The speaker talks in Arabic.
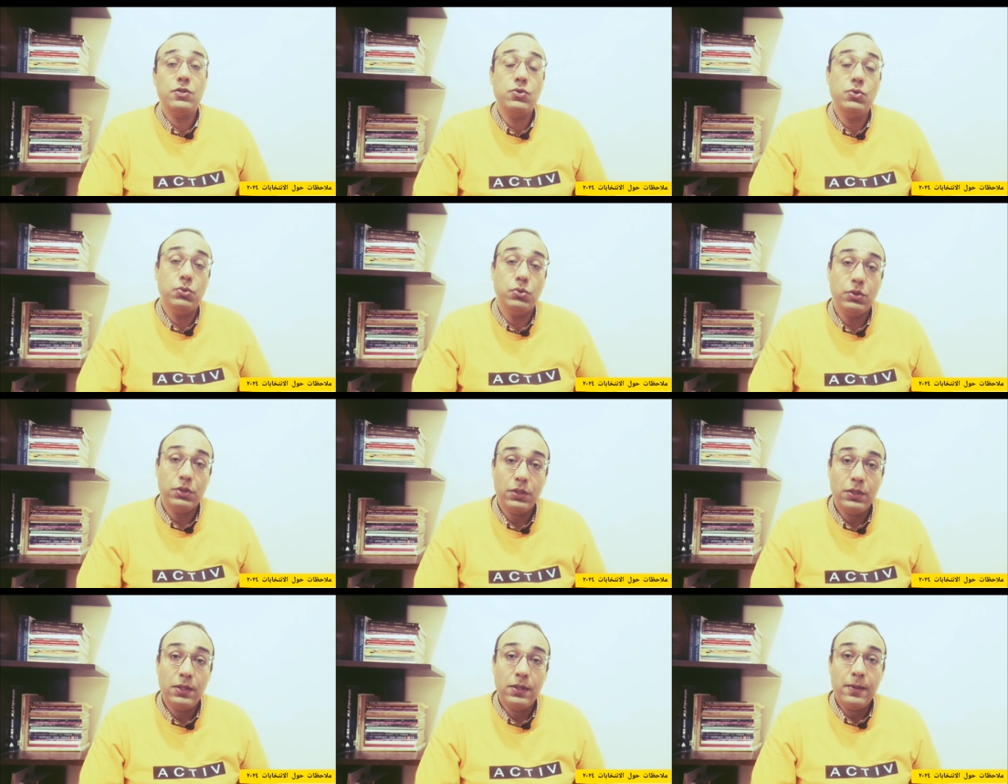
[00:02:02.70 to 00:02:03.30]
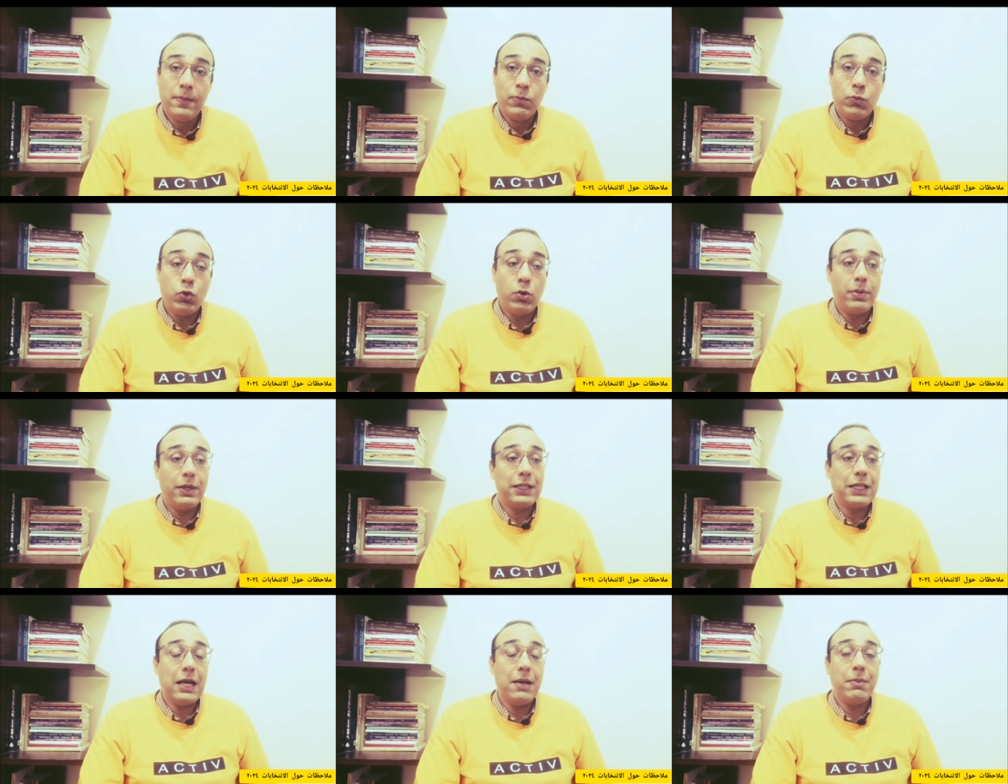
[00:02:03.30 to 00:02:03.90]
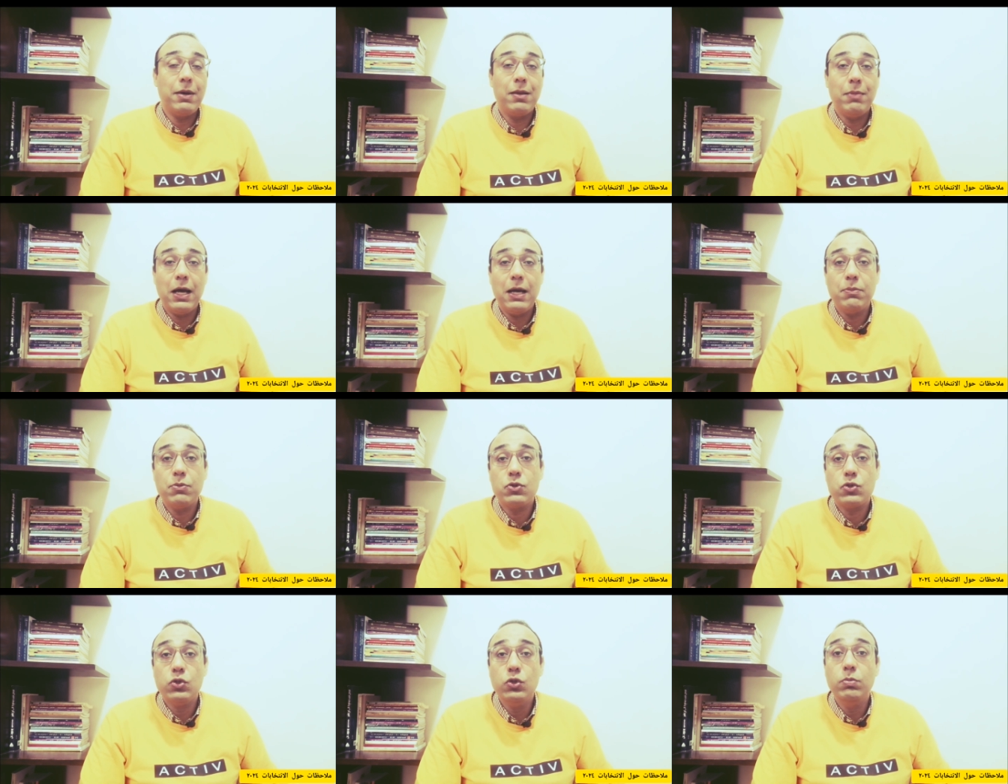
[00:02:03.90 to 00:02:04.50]
سوق وبيتعامل معاه
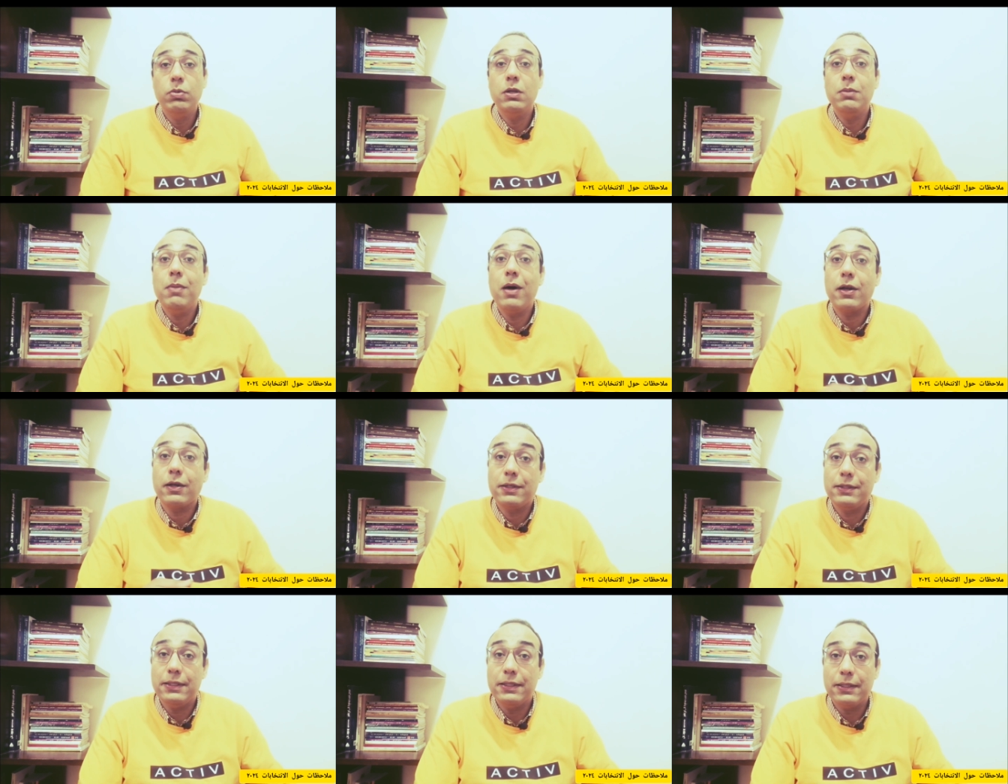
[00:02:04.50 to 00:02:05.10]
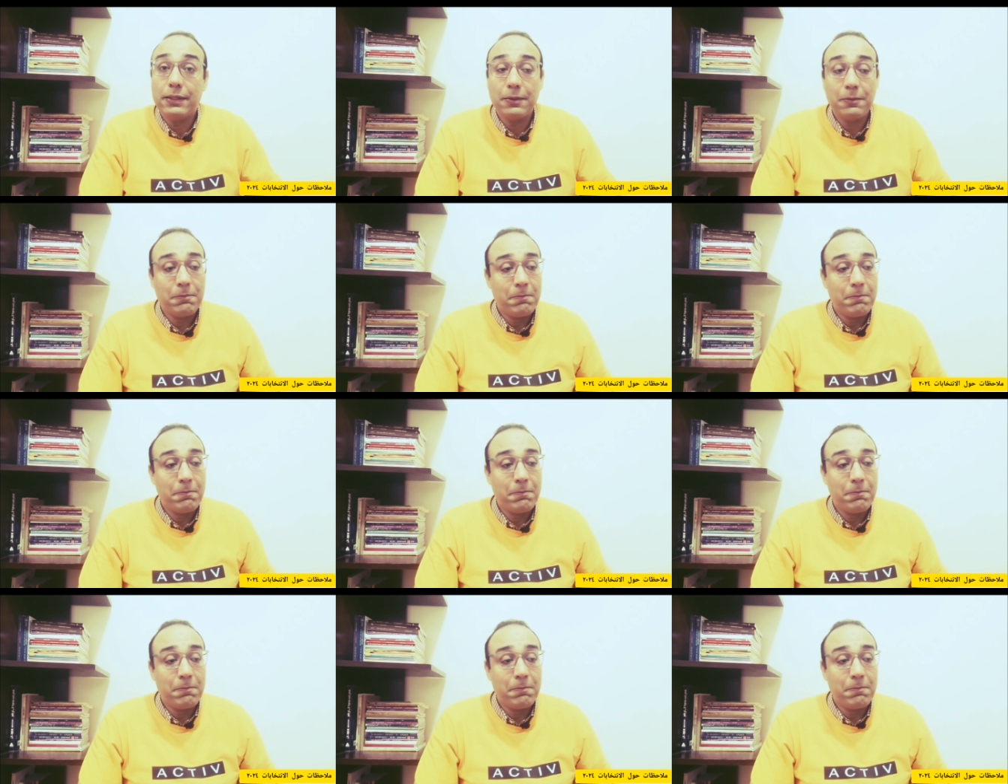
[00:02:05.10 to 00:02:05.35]
باسلوب الماركتينج